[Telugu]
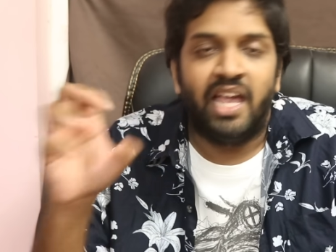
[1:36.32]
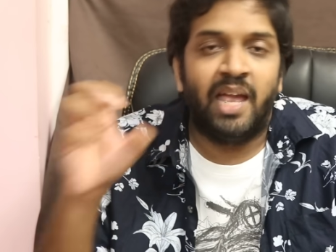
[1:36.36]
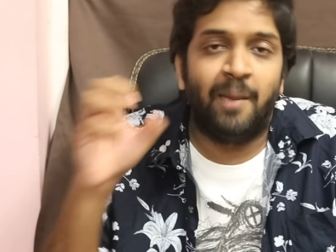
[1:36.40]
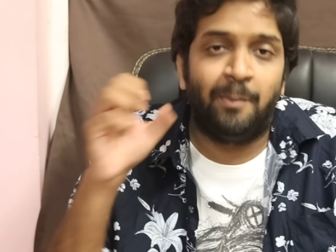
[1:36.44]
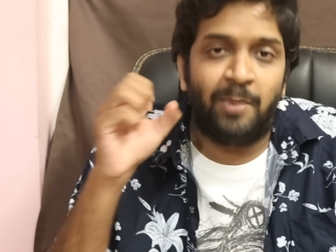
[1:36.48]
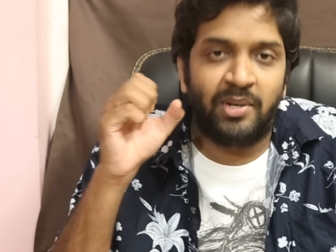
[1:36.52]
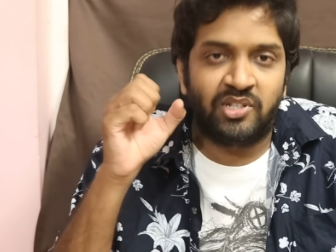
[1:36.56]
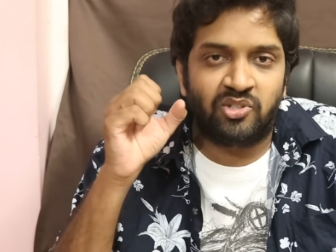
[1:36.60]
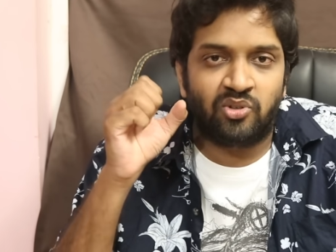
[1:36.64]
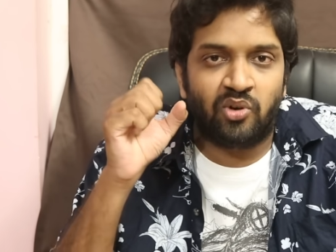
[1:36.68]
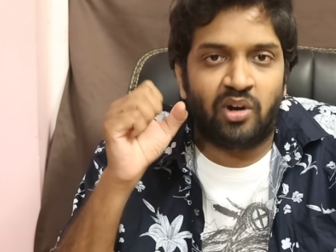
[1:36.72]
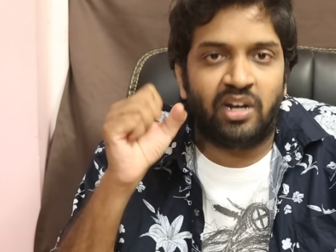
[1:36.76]

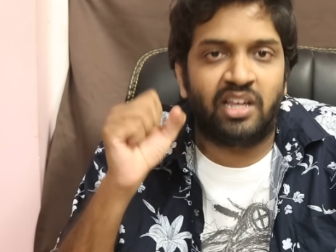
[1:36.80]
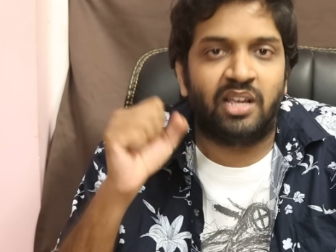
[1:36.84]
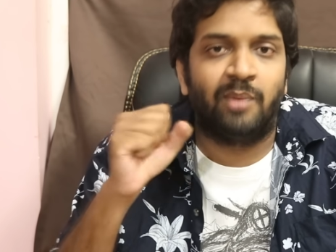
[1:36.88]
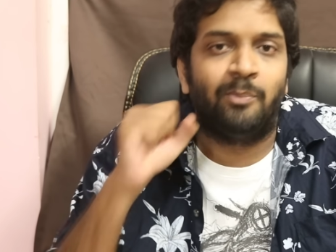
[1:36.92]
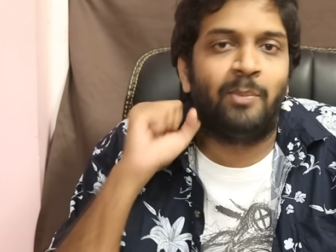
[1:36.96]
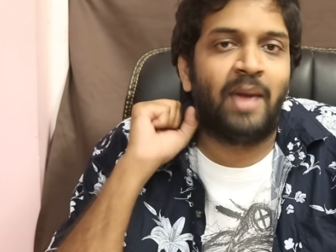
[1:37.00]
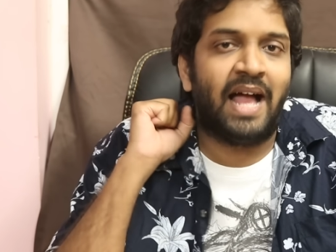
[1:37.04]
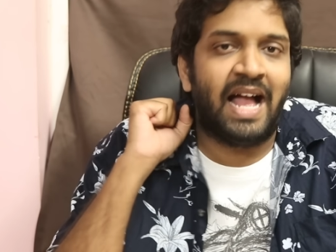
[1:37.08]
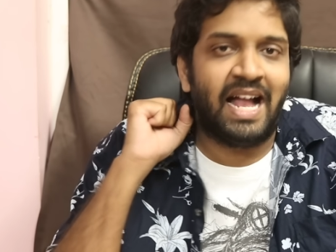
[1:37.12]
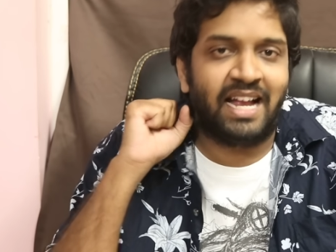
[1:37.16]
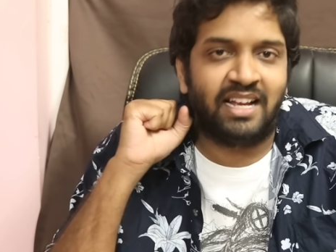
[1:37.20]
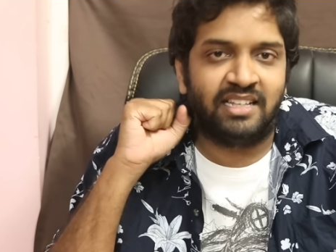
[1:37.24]
ఎపిసోడ్కి
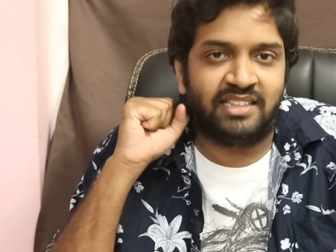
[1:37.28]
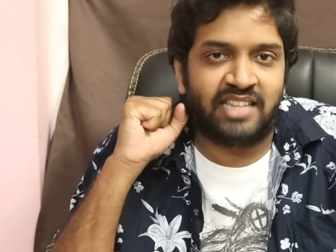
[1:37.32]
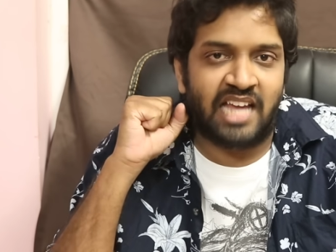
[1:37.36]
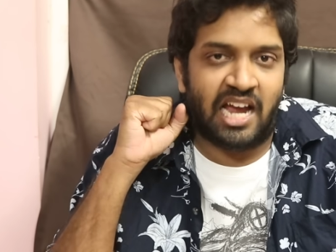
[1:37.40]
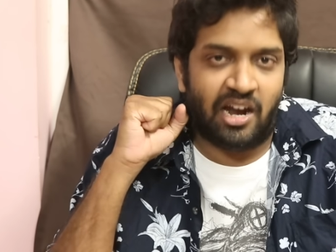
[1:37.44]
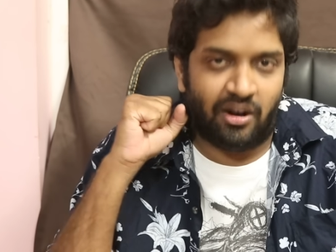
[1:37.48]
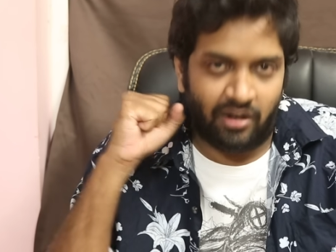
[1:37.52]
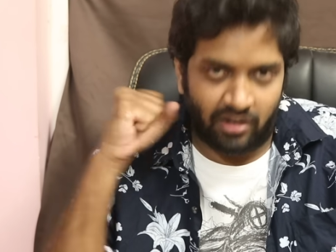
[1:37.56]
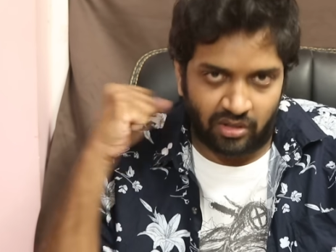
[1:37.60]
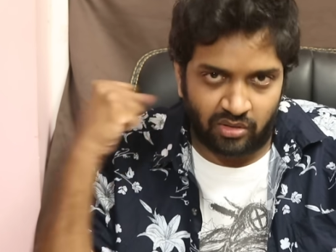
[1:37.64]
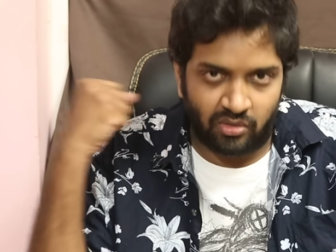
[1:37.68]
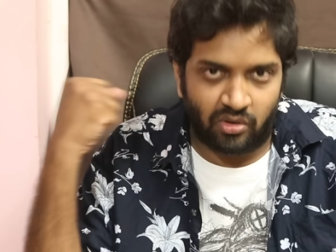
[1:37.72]
బ్యాంక్
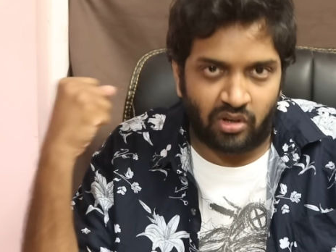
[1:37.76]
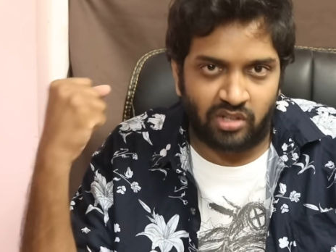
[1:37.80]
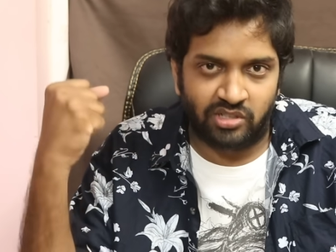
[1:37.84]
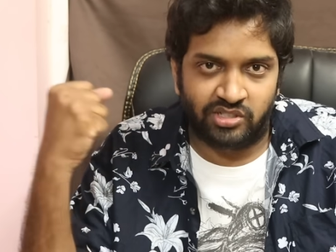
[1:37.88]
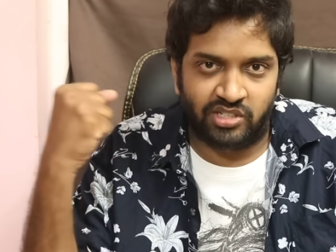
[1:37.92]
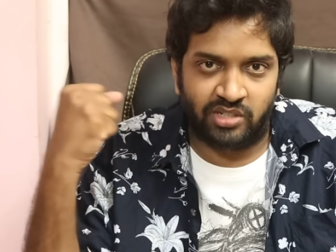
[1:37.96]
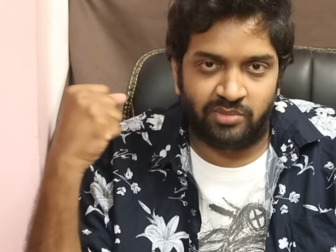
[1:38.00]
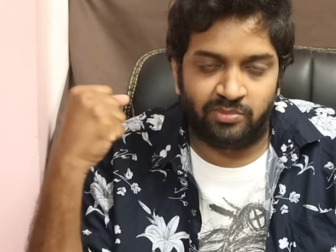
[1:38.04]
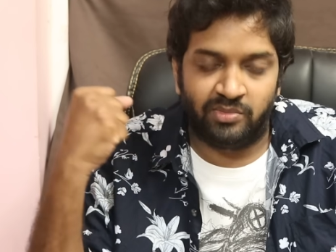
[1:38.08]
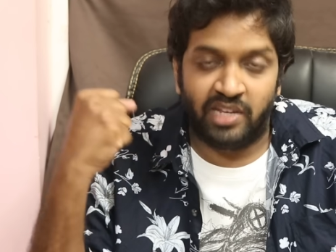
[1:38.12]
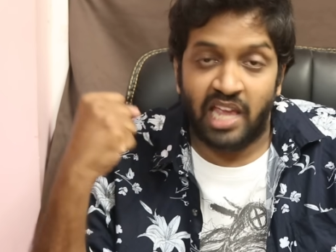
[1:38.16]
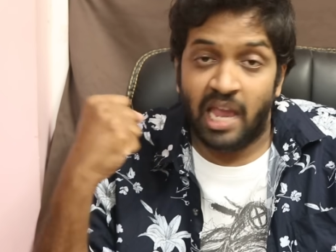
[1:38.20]
తేవడం
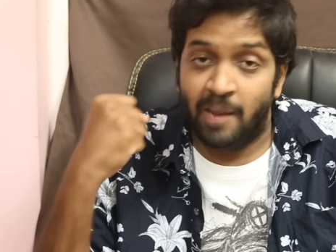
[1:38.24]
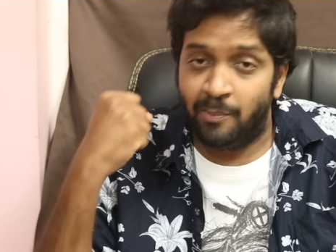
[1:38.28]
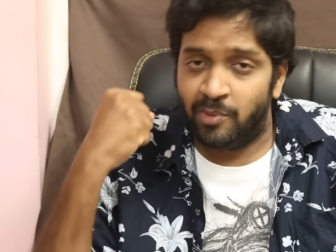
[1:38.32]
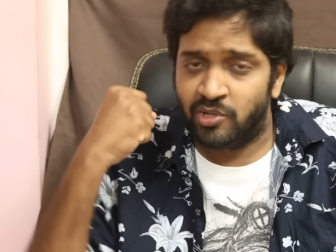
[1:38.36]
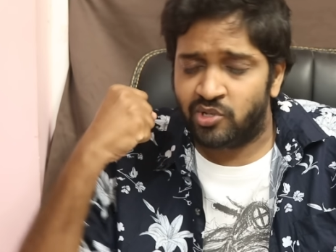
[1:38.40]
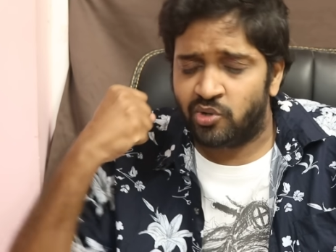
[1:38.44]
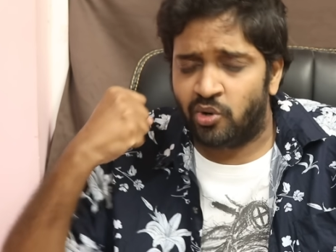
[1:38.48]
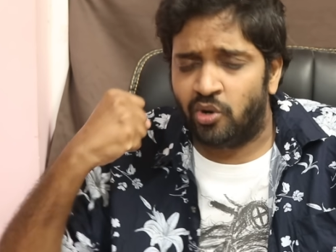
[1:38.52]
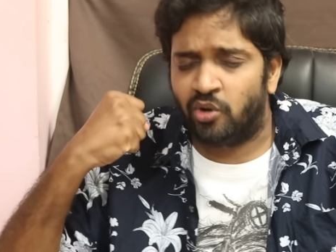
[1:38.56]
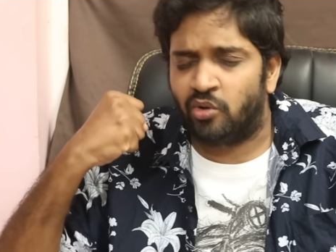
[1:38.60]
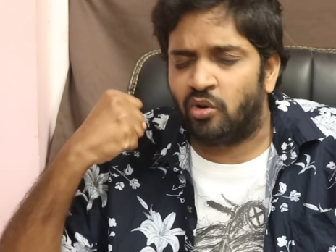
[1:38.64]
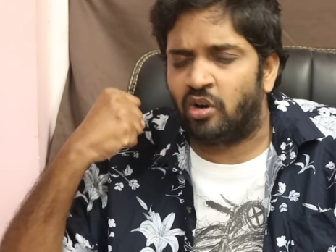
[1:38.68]
కోసం
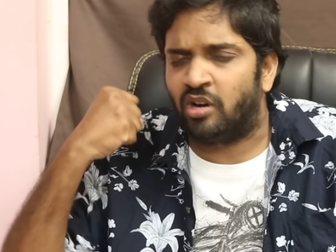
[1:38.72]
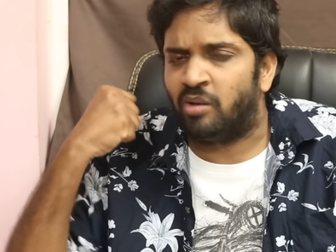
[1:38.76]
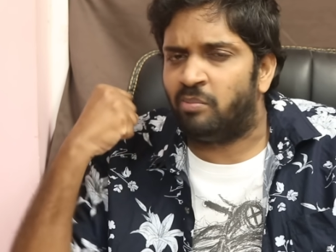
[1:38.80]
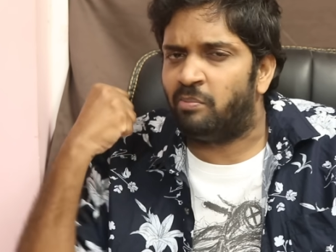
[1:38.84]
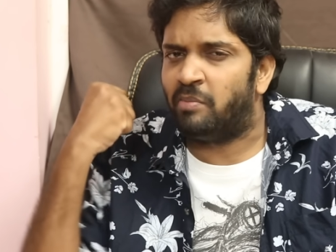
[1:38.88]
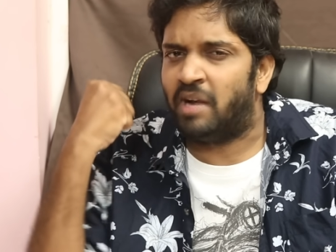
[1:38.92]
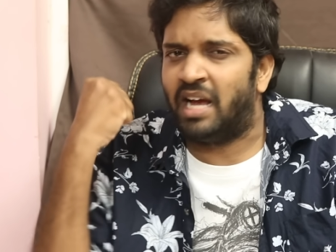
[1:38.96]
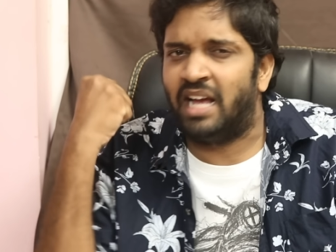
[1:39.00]
ఎపిసోడ్కి ఒక